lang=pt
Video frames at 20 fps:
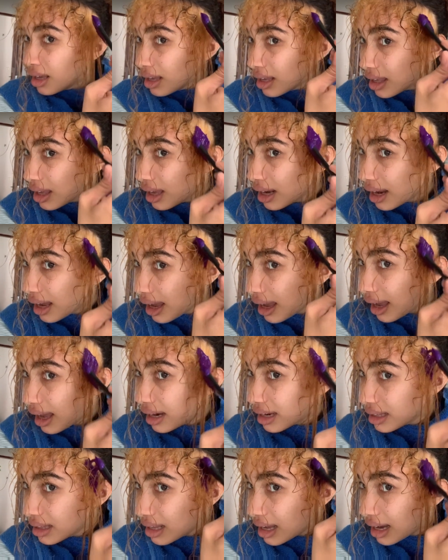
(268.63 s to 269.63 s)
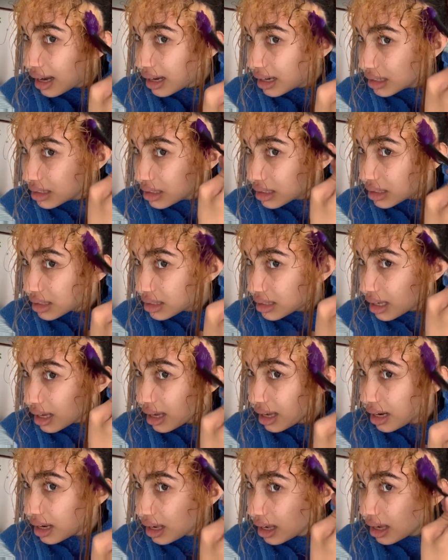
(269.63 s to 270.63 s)
Que, na realidade,
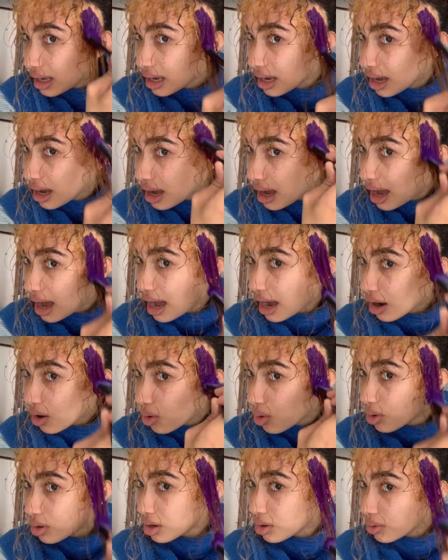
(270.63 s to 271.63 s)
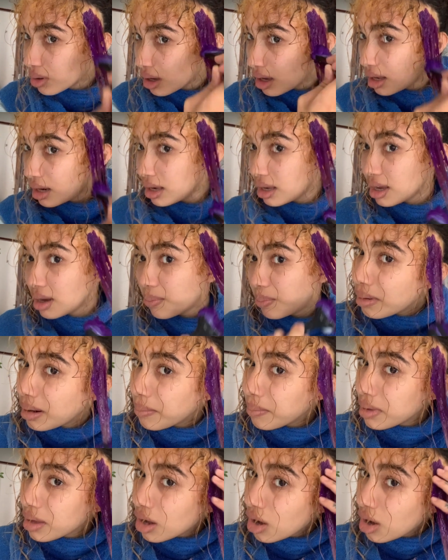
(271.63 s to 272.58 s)
seria a cor que eu queria pra minha